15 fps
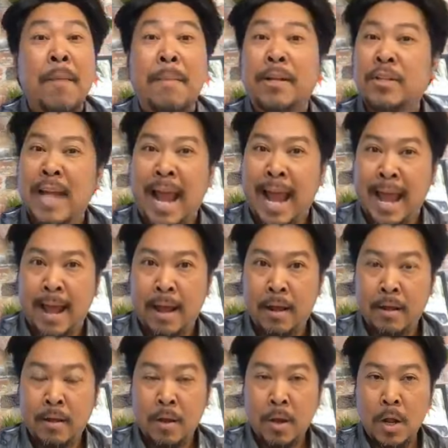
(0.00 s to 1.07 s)
ghế massage.
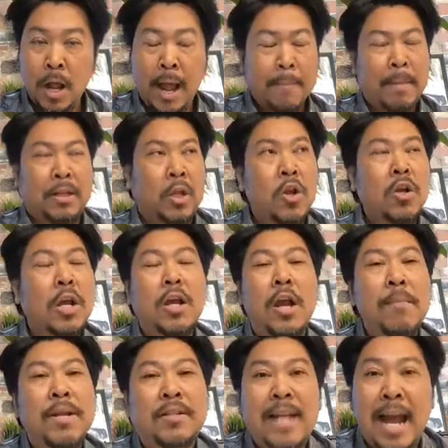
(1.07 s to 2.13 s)
Mà tôi nói cái
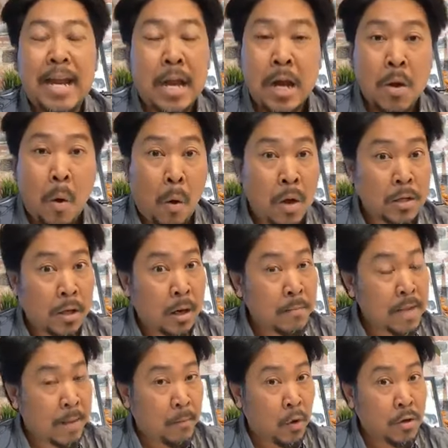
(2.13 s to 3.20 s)
ghế massage này nó ngon dữ
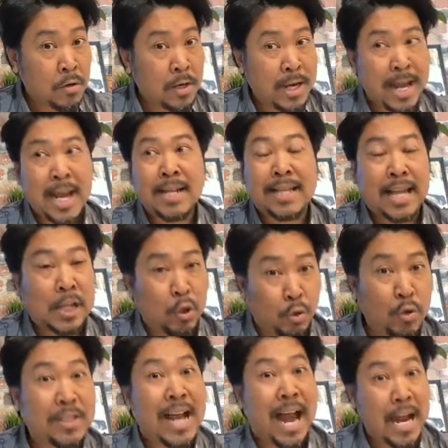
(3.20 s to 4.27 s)
lắm nha mọi người nghe. Tại vì
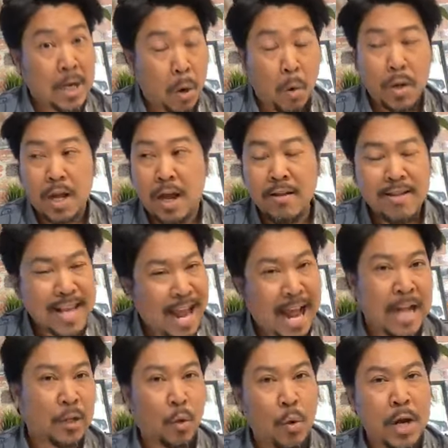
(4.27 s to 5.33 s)
tôi xài rồi, ở
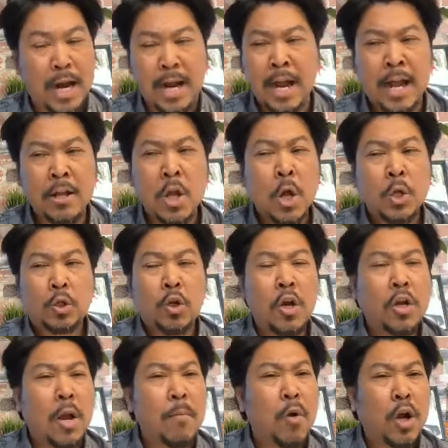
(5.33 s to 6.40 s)
nhà tôi là
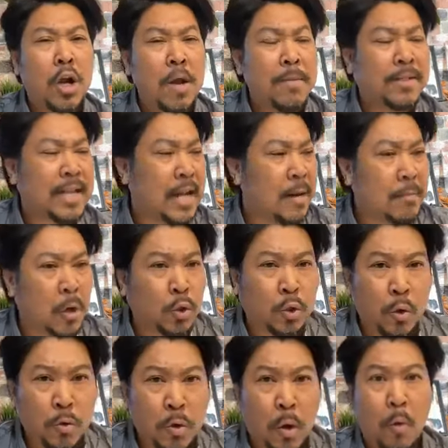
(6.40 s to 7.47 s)
tôi nói có một cái ghế massage nó bự
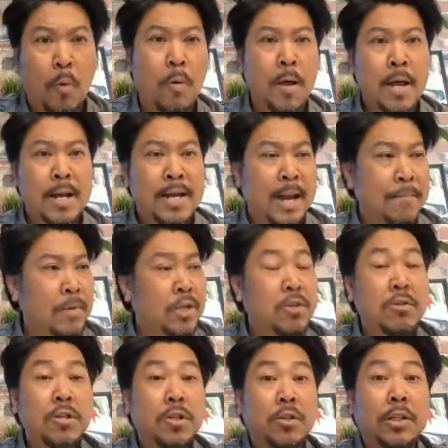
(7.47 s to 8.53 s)
thù lù, nằm ở
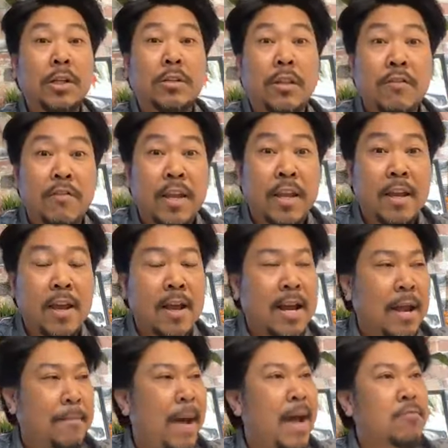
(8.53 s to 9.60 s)
trước chữa cái tivi á,
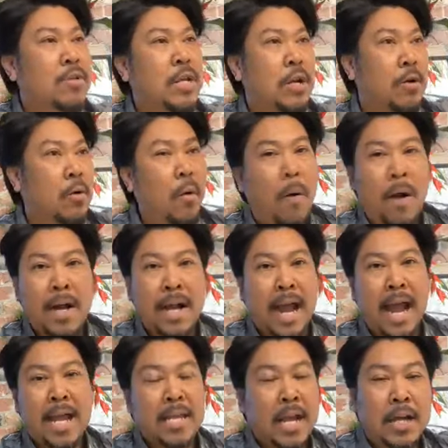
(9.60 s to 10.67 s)
là bao nhiêu là con
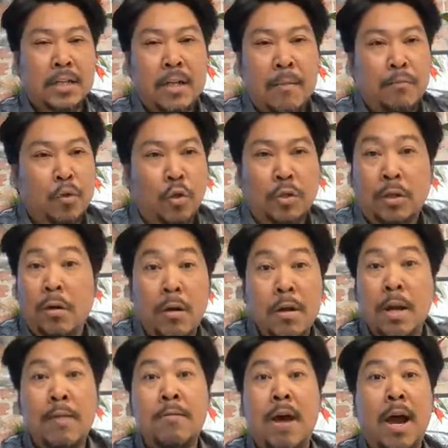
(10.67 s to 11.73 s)
cái vợ chồng tôi
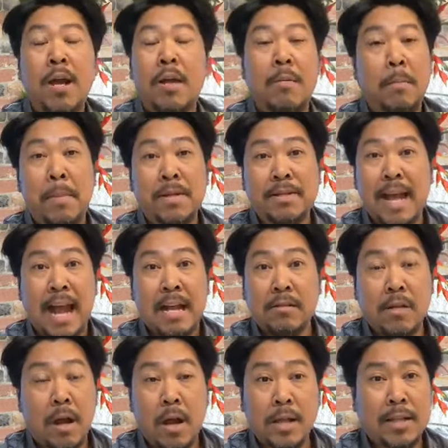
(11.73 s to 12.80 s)
thường lên đó để mà massage
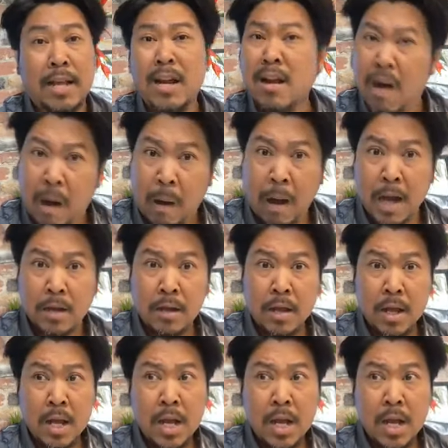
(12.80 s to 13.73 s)
hết trơn á. Tại nó ngon,